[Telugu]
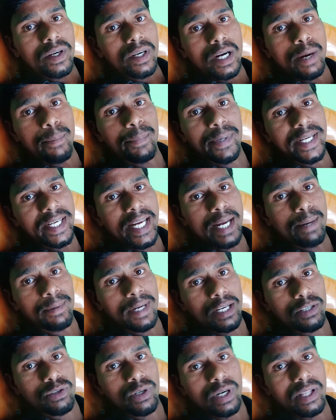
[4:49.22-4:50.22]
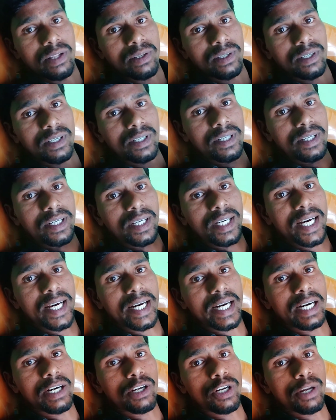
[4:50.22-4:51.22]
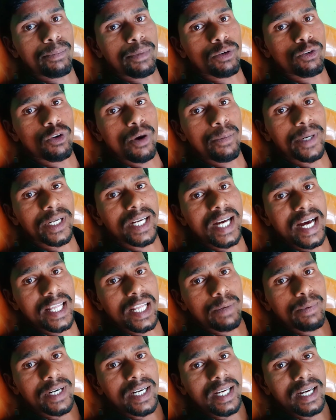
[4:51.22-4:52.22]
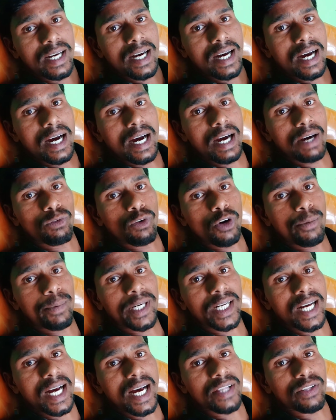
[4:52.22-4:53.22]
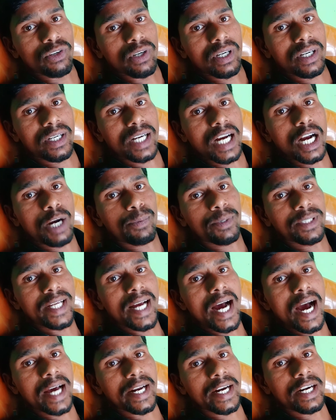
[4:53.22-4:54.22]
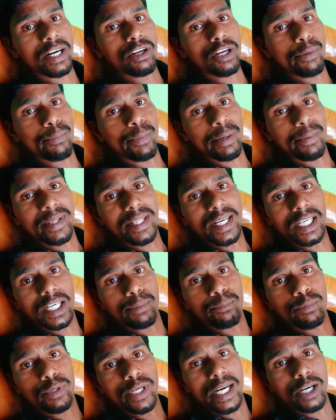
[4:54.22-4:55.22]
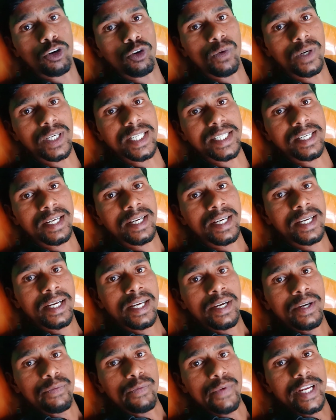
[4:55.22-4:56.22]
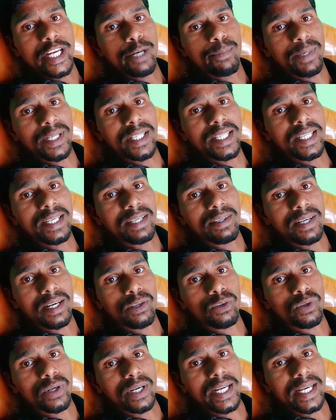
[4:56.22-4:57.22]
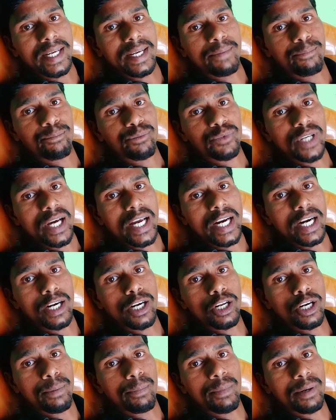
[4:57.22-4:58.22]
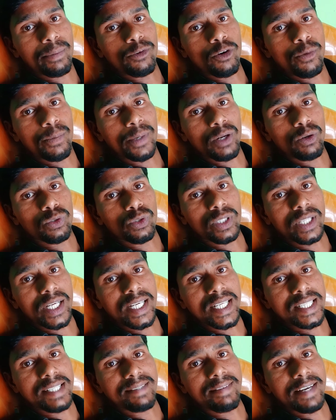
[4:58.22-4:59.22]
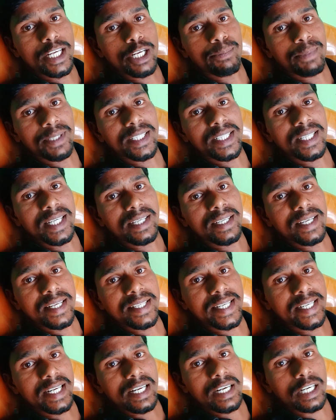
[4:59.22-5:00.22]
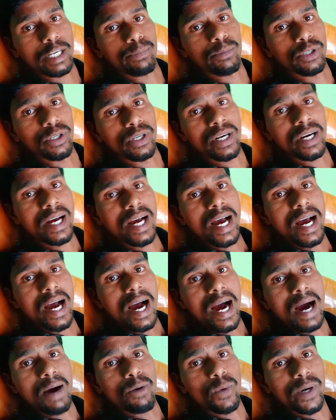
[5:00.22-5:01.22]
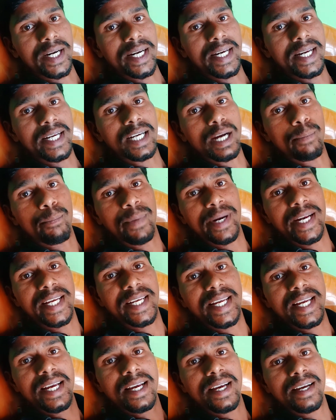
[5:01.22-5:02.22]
కంపెనీకి ఏం లాస్ ఉండదు ఇంకా రెండో నెంబర్ ఓపెన్ కాదనమాట ఓపెన్ కాదు కాకపోతే ఆ రెండో నెంబర్ మీద డబ్బులు ఎక్కువ వెయ్యి మంది అనుకోండి ఆ రెండో నెంబర్ ఓపెన్ అవుతుంది అనేసి వెయ్యి మంది వేసింటారు డబ్బులు అవన్నీ కంపెనీకి